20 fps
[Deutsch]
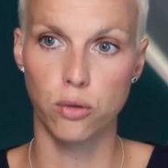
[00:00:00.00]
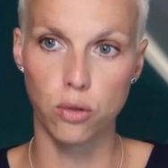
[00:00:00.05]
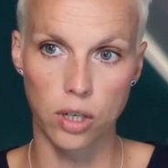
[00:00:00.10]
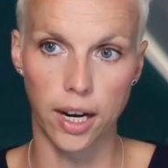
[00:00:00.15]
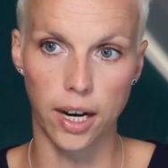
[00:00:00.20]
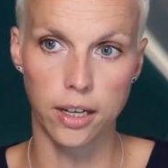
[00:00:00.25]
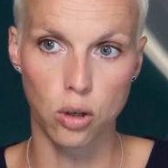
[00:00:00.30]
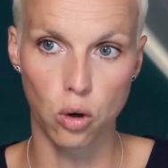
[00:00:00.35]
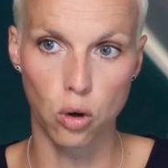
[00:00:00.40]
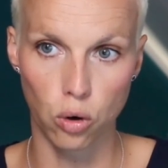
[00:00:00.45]

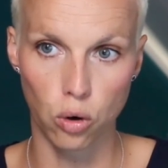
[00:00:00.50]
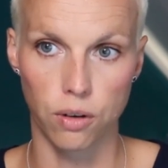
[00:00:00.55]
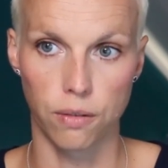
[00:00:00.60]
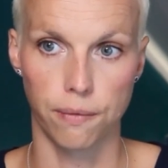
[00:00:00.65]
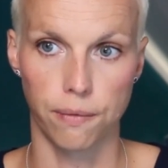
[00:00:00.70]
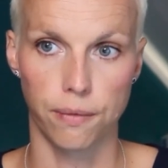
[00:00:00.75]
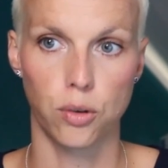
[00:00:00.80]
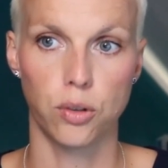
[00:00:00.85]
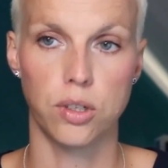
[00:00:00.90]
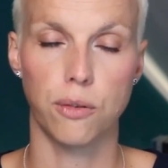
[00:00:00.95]
deinen
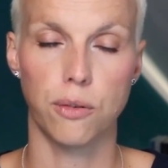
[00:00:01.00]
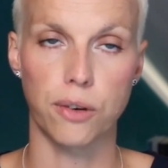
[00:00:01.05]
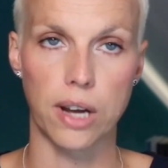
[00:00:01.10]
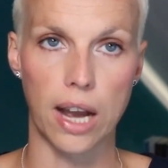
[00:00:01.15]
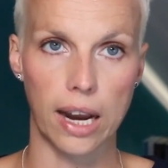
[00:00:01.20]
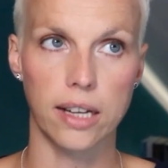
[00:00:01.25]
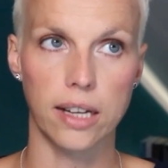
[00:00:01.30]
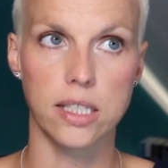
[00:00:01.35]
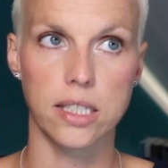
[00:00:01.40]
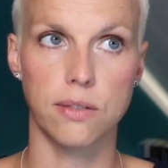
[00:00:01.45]
Kunden. Und die
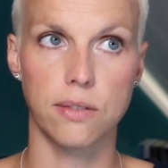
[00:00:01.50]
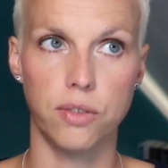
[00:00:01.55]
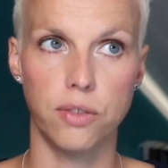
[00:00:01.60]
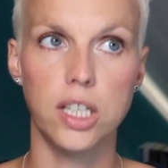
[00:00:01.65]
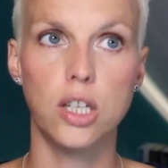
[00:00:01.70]
Frage ist, wie